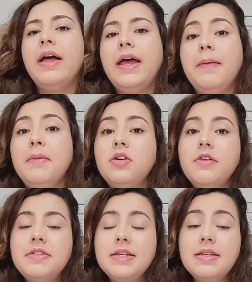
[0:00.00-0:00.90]
Em
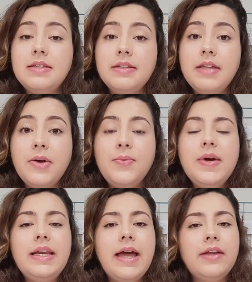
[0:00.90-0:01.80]
1931,
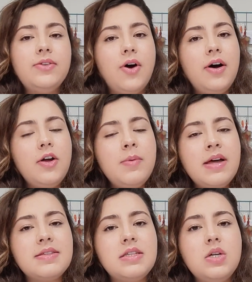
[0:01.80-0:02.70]
ele retorna ao
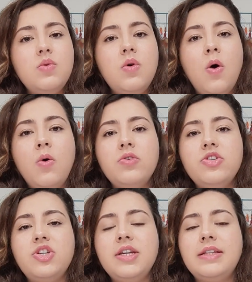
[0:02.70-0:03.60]
Brasil,
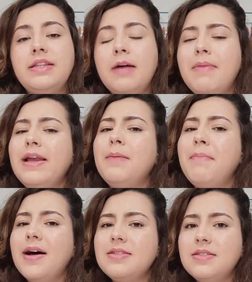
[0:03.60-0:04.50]
onde trabalha
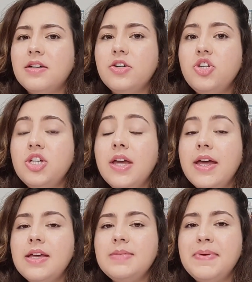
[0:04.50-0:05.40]
bastante,
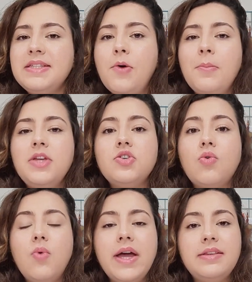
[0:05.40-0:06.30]
especialmente
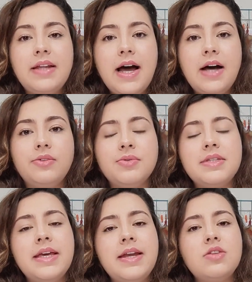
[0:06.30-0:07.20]
com retratos,
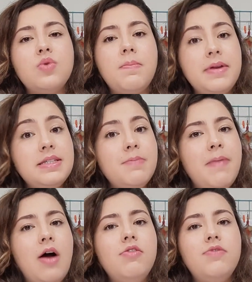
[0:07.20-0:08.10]
que era sua
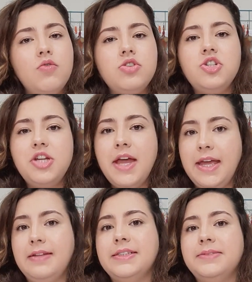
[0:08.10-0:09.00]
principal fonte de
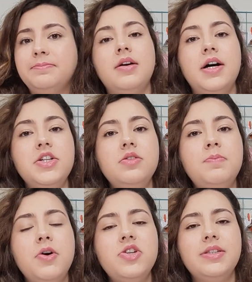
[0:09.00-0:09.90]
renda. Cândido
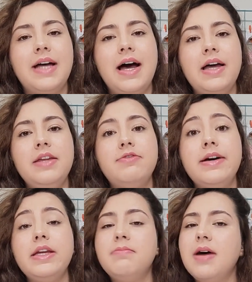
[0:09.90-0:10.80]
Portinari
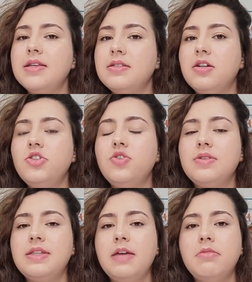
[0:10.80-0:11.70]
varia bastante os
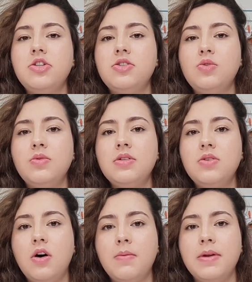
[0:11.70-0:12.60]
temas de suas
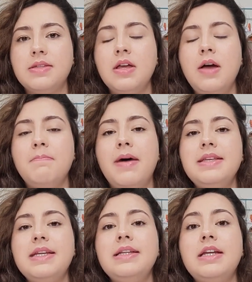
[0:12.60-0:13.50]
obras,
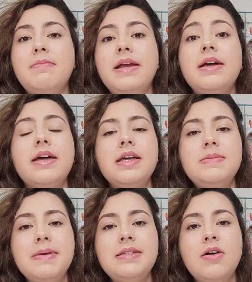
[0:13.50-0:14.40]
mas ele trabalha
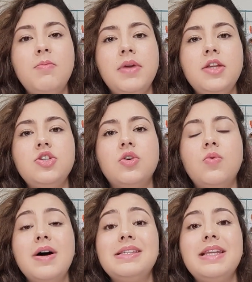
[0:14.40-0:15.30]
especialmente
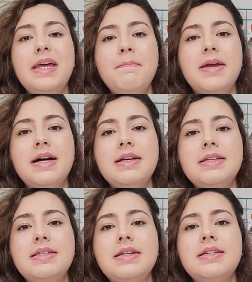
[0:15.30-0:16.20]
com as
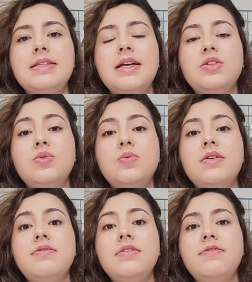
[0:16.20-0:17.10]
lembranças da
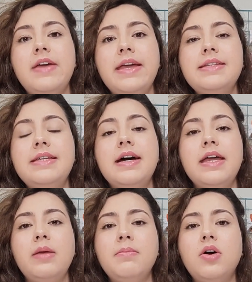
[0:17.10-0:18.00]
sua vivência
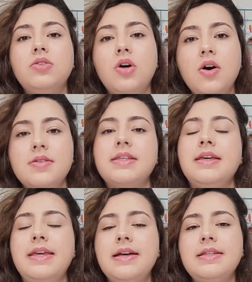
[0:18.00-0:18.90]
em Brodowski,
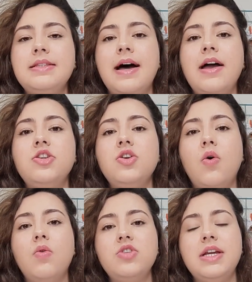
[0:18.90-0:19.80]
que é a cidade
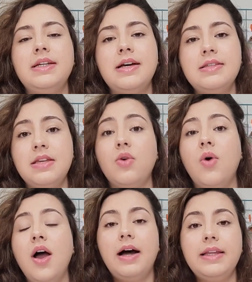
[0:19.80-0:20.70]
onde ele nasceu.
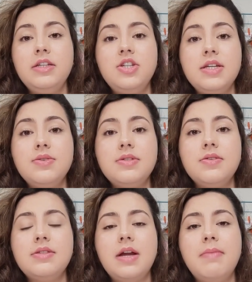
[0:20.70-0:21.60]
Além disso,
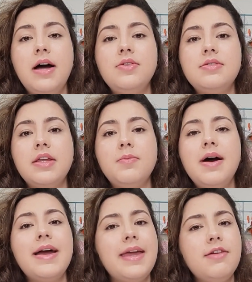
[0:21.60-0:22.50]
seus trabalhos têm
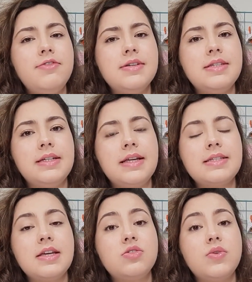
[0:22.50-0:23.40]
uma ênfase nas
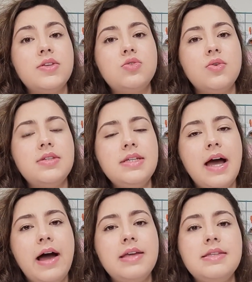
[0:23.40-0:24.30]
questões
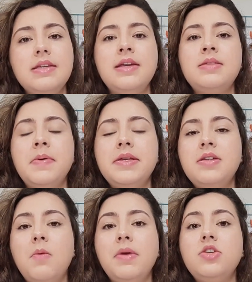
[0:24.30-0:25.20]
sociais e
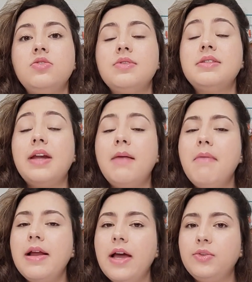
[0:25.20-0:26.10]
especialmente dos
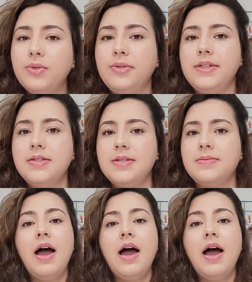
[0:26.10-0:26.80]
trabalhadores.